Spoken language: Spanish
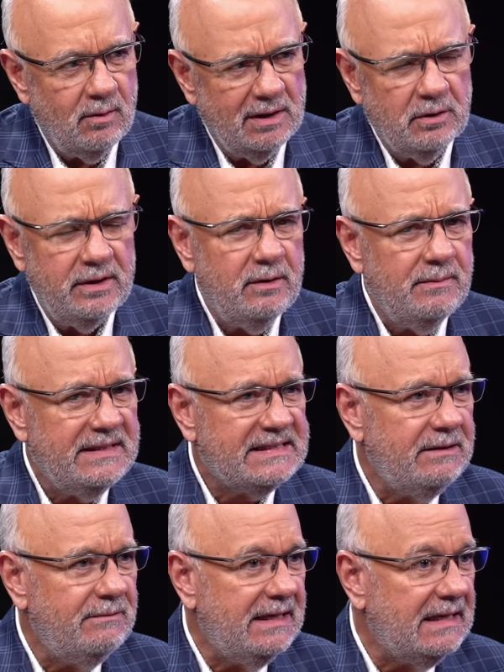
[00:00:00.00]
Cuando digo
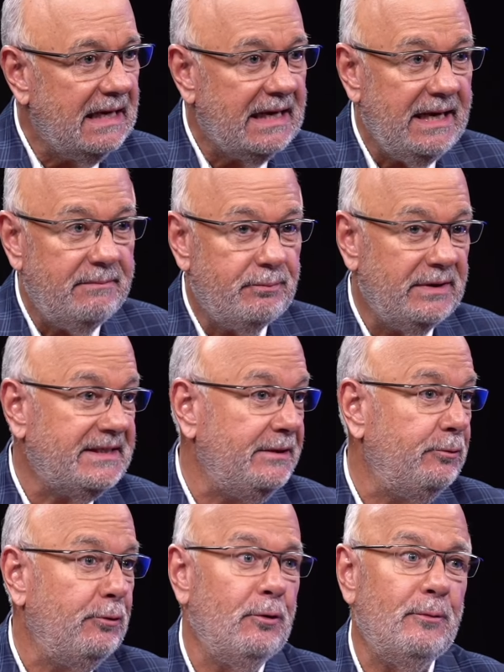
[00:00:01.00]
invisible era que, pues si
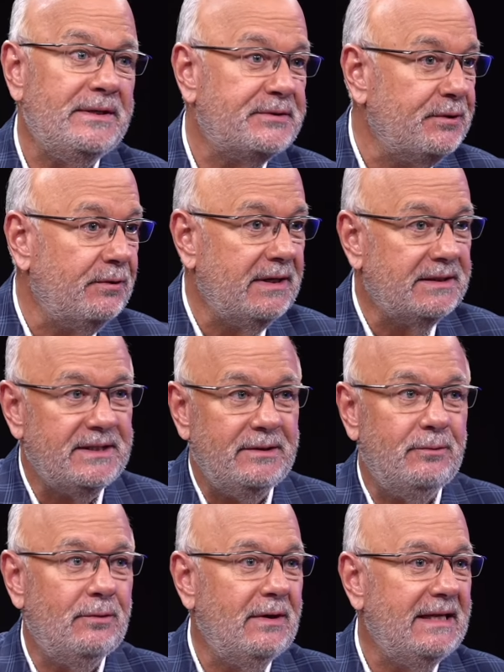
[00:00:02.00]
tú no lo mencionas, si
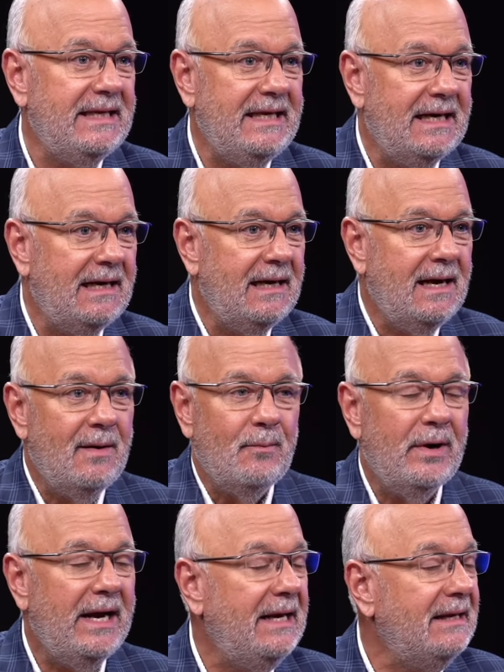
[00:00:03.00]
tú no le tiras,
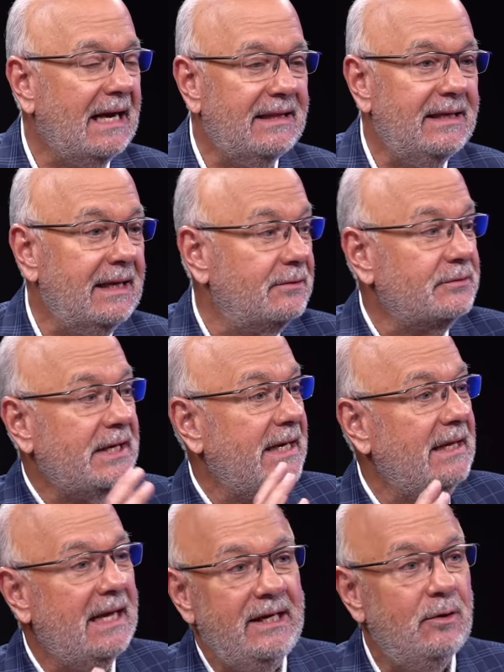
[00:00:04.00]
pues el candidato se
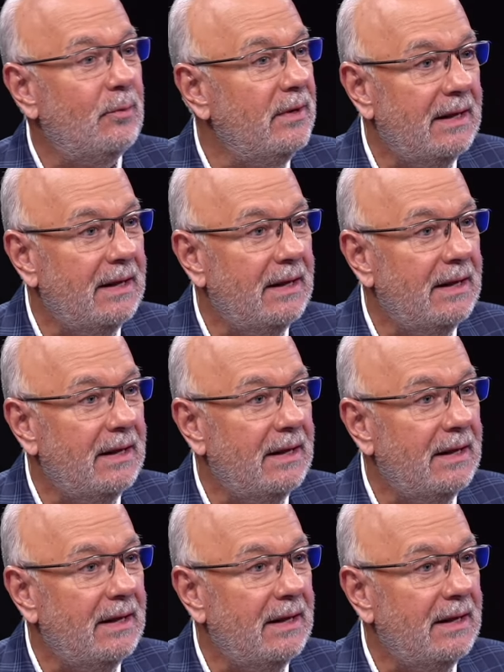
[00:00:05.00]
queda ahí, no puede